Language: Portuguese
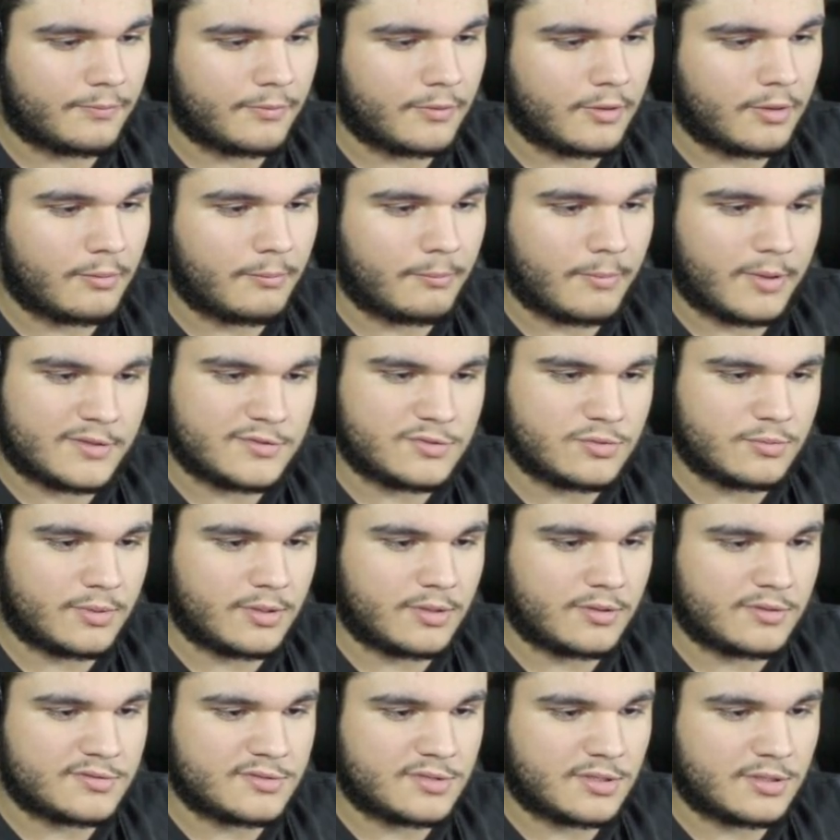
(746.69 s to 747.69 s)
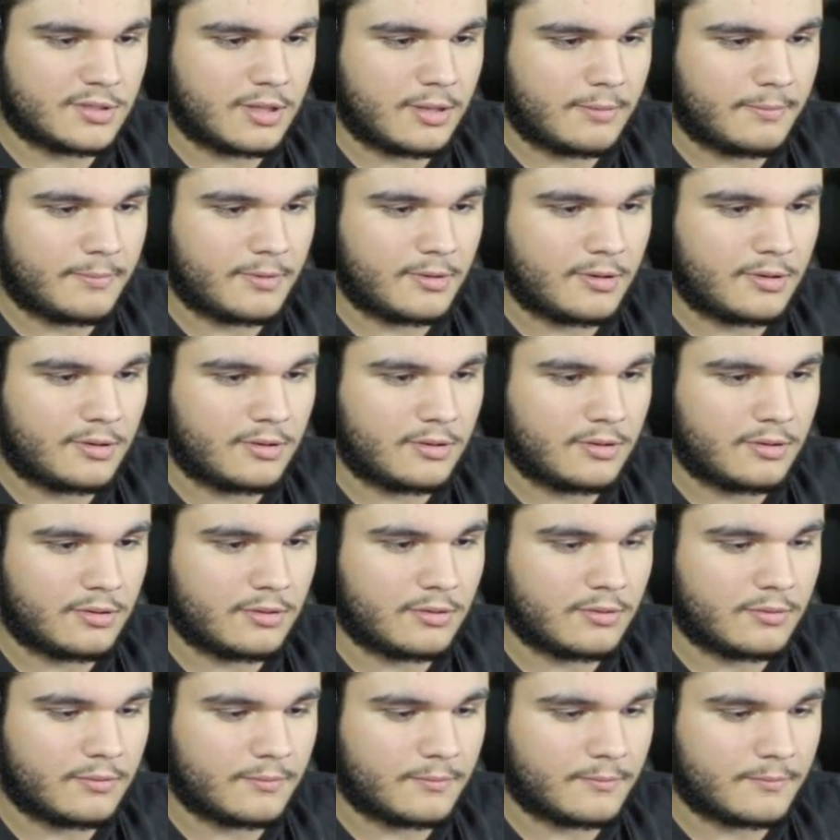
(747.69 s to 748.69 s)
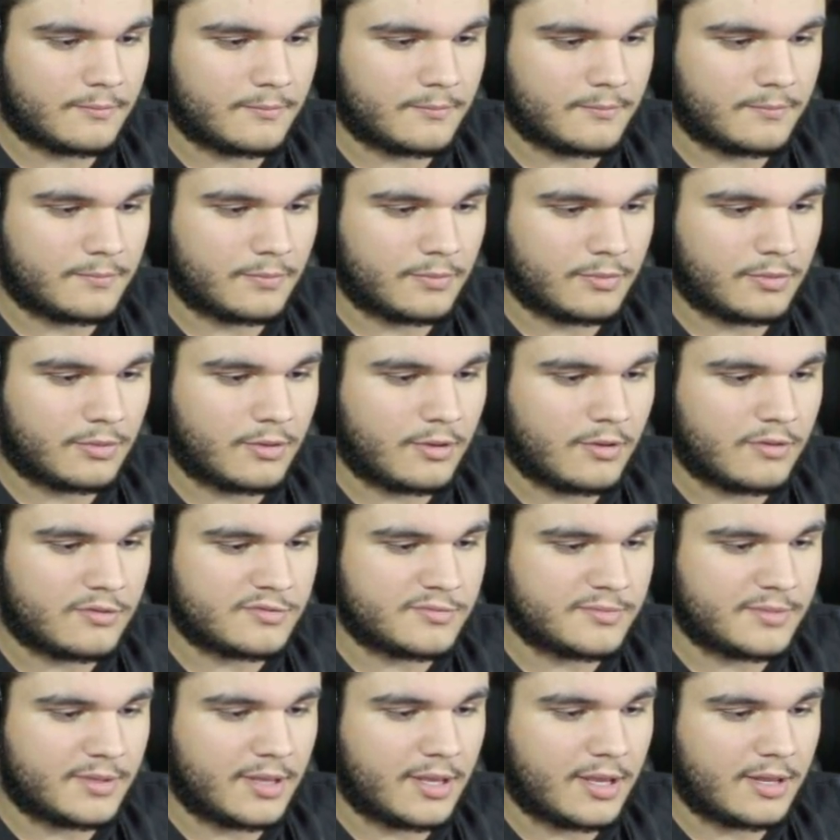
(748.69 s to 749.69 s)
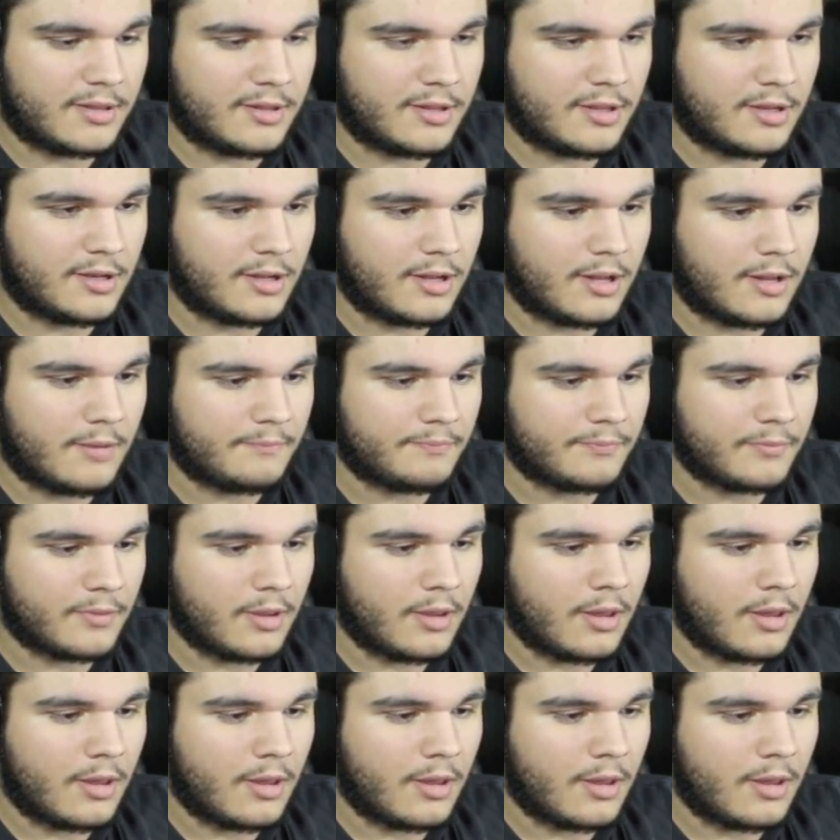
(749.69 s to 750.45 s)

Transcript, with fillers: Eu, mais ou menos, né? Dá pra ele dar os migué dele lá.